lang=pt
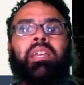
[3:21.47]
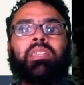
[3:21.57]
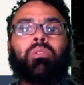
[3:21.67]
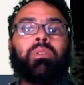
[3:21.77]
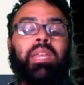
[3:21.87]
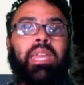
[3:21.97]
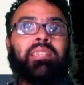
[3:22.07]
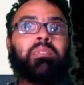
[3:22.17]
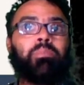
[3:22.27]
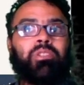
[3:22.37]
Então,
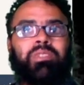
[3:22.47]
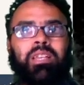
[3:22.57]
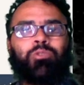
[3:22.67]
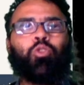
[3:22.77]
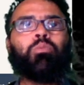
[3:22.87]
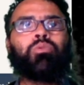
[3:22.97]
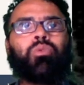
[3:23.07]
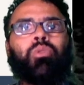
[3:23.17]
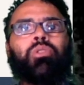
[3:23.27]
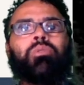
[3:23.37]
esse processo como um
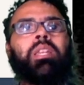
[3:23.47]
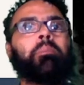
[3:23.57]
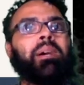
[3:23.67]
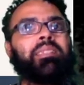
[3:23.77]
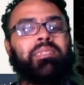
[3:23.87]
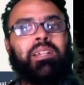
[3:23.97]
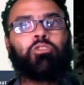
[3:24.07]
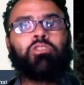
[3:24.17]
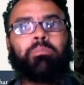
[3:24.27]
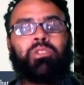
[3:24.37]
todo, ele é bastante
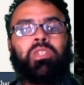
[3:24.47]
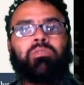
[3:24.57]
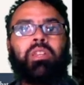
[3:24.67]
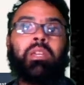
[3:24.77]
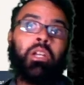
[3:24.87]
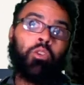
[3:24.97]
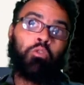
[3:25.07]
susceptível, né?